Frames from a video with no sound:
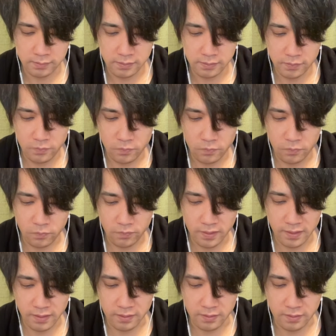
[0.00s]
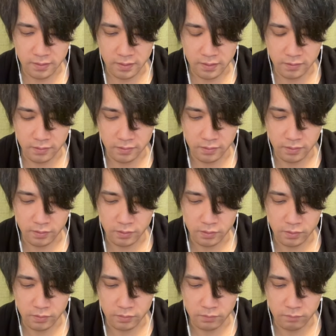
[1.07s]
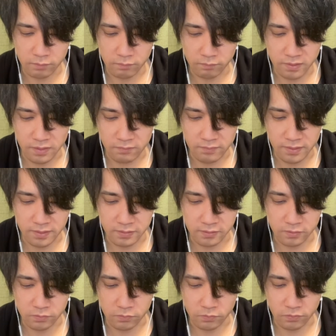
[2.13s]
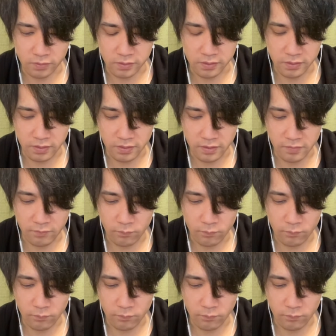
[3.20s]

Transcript: で、ここで、はい。べっといて、